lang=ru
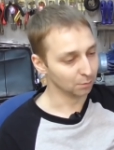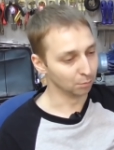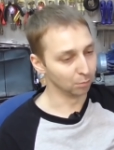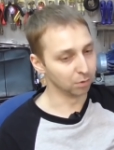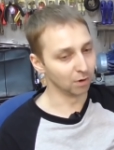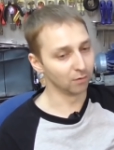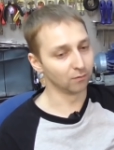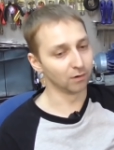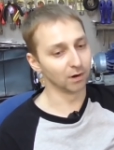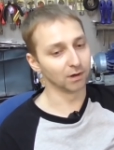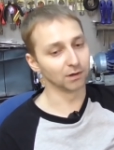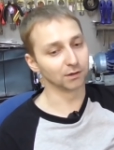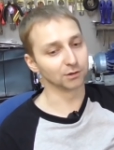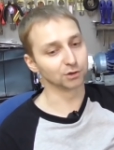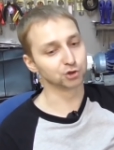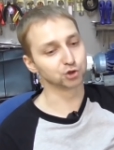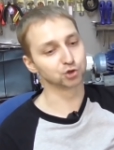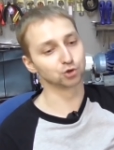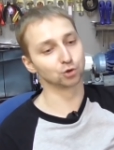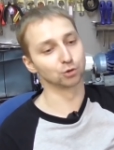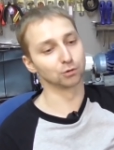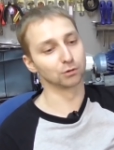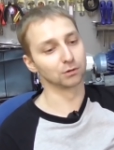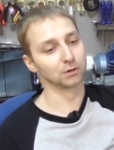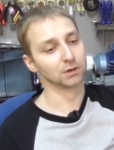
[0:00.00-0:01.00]
Бывает,
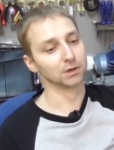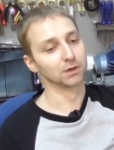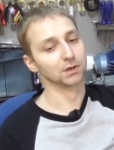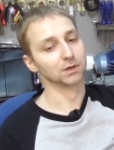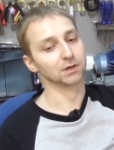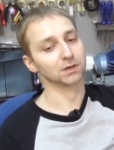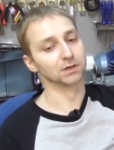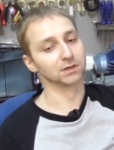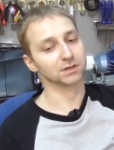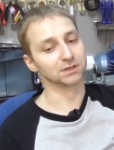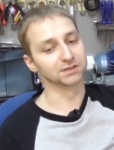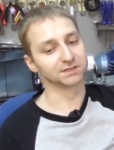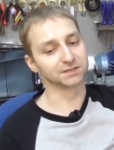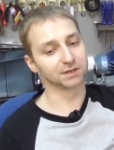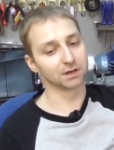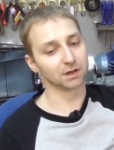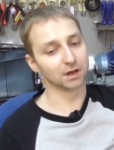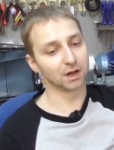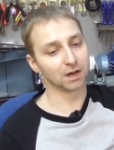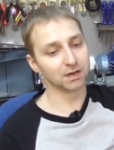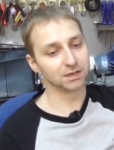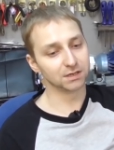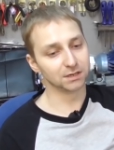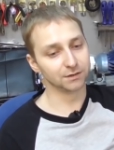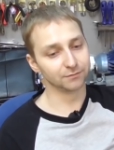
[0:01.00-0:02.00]
что за
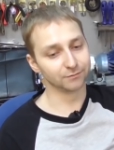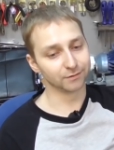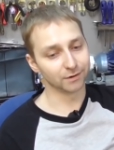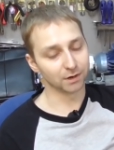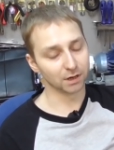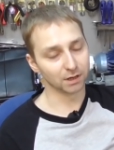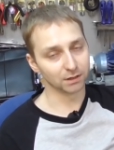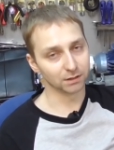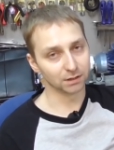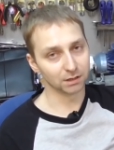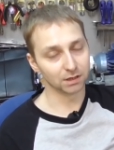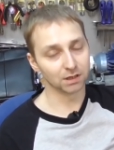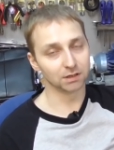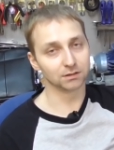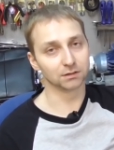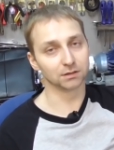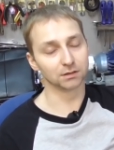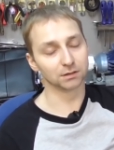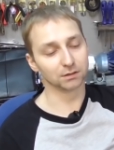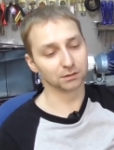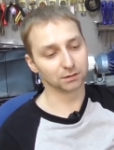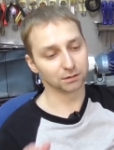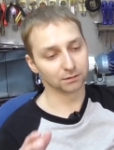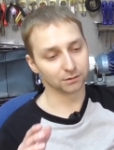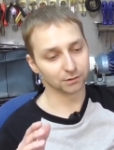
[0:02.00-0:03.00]
одни выходные –
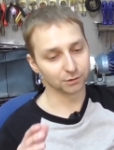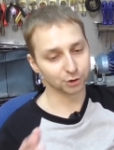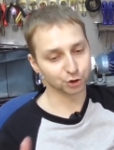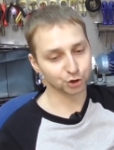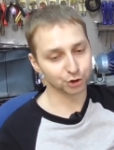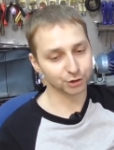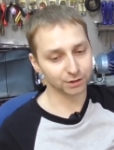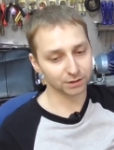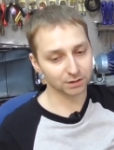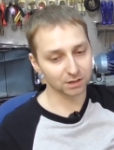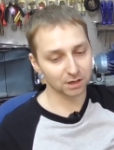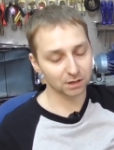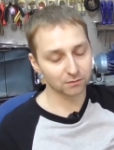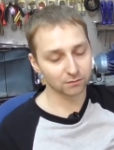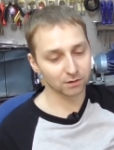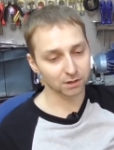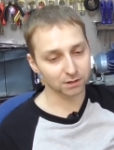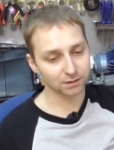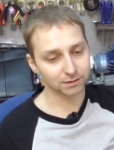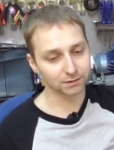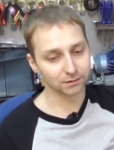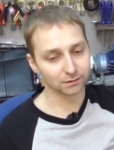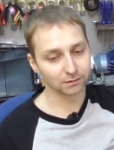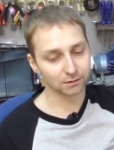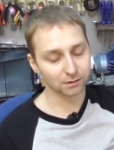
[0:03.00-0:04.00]
это череда
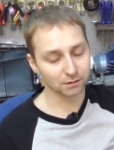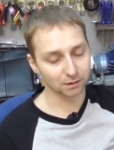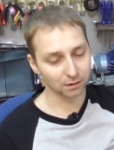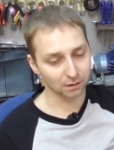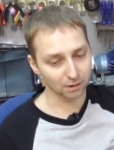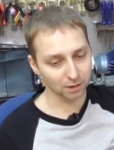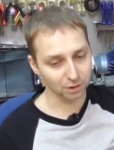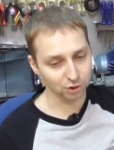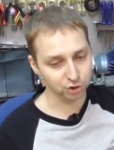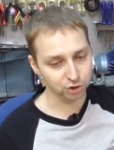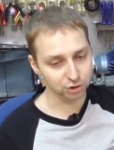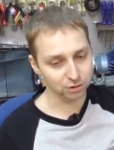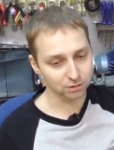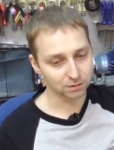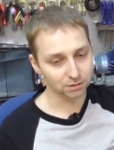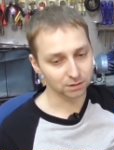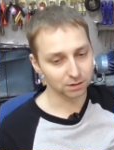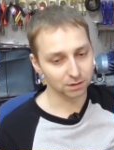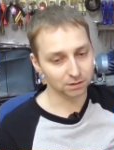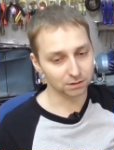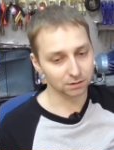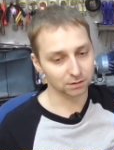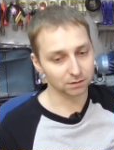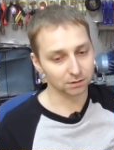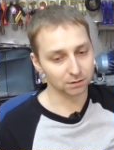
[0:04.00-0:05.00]
квартирных краж.
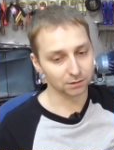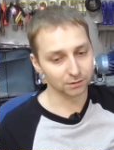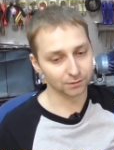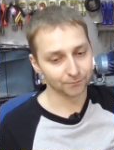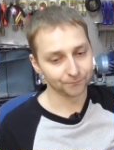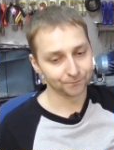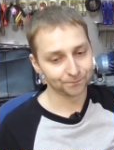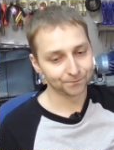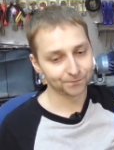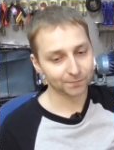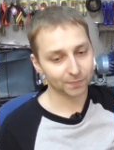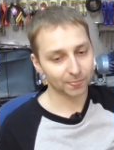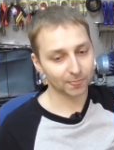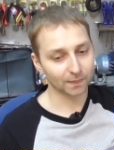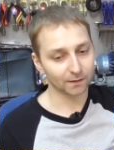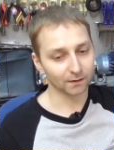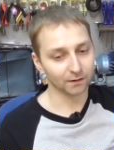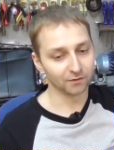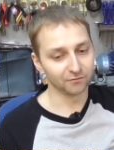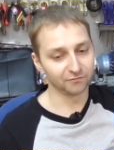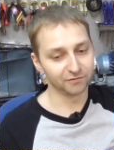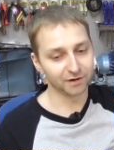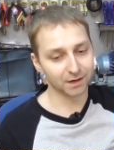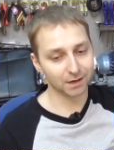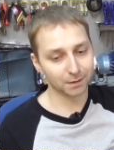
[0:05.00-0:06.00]
Это
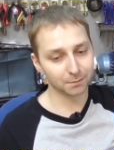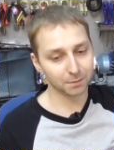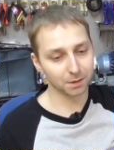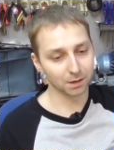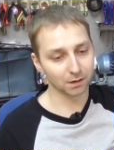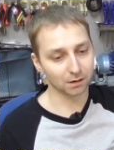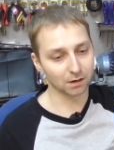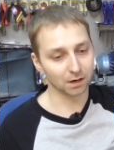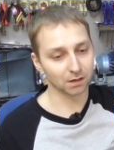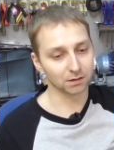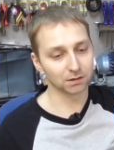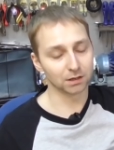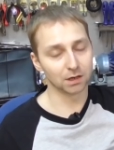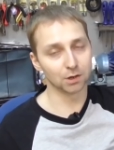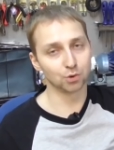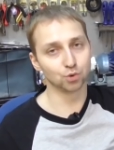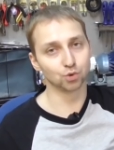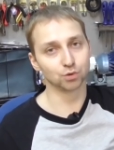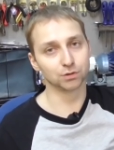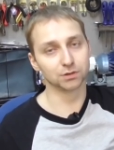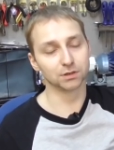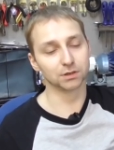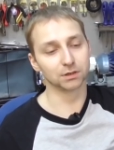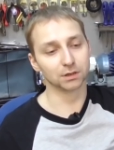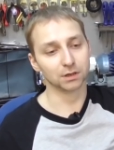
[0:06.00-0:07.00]
время, когда
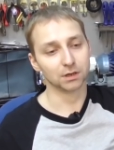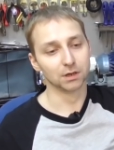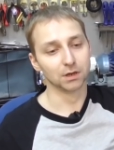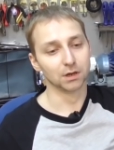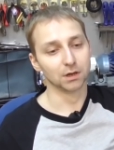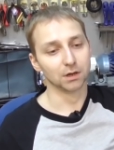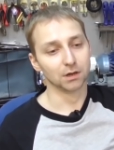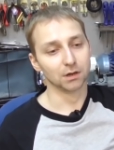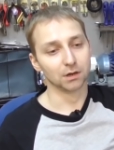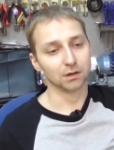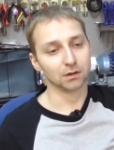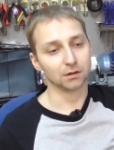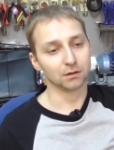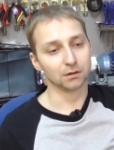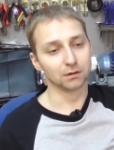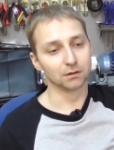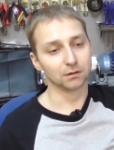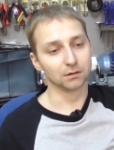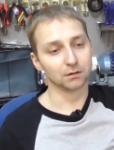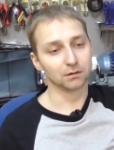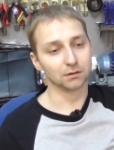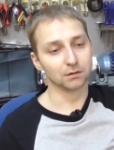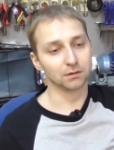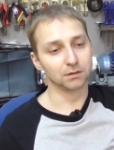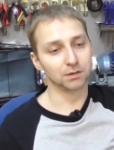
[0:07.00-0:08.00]
люди
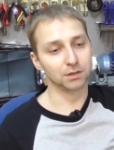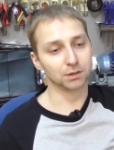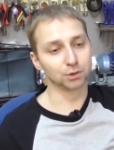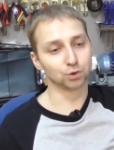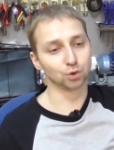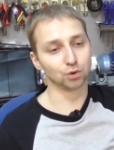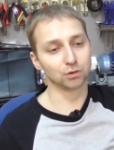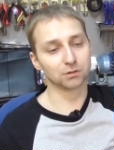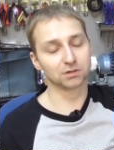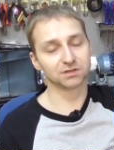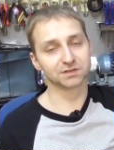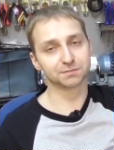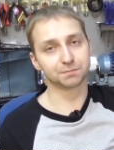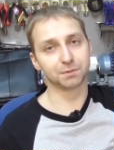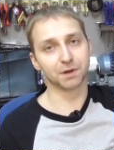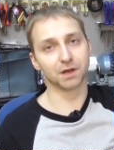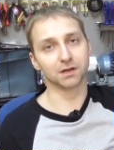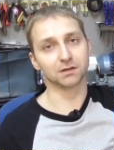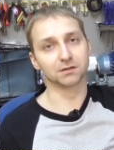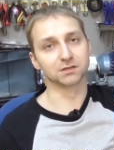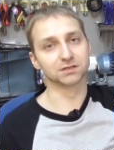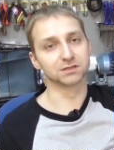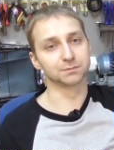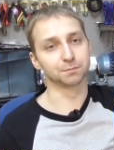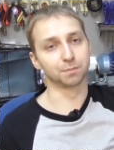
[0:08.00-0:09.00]
не только с
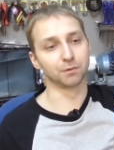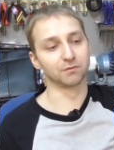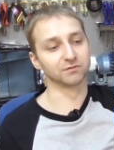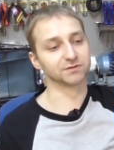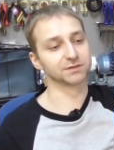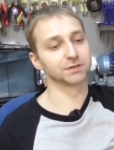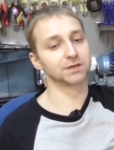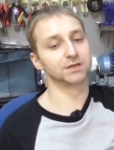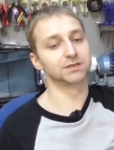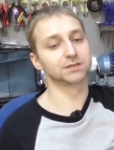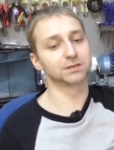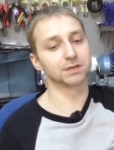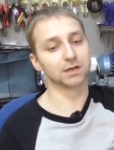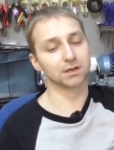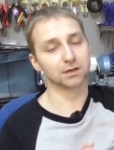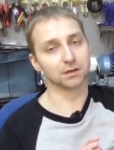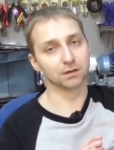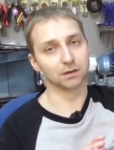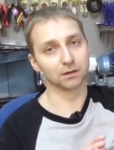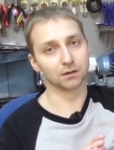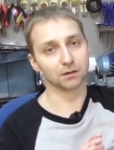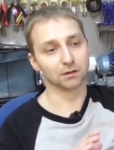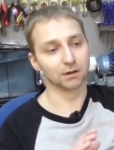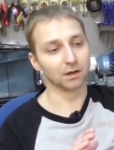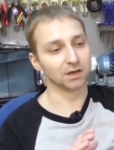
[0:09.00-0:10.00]
пятницы по
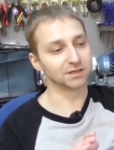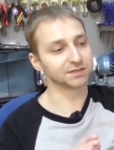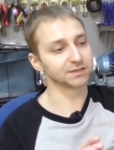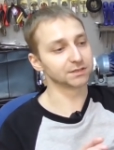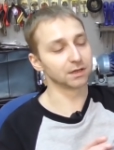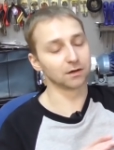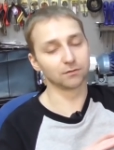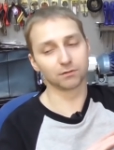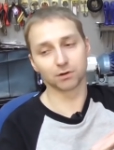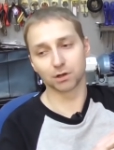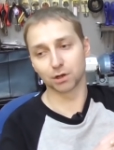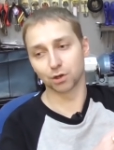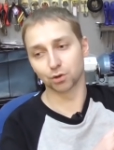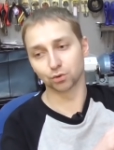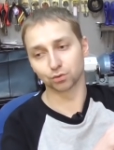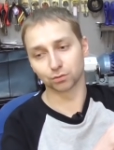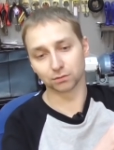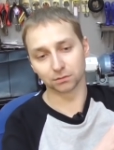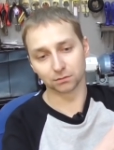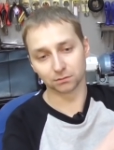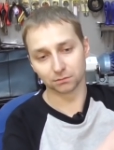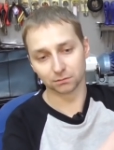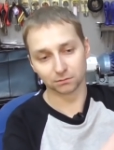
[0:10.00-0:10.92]
воскресенье оставляют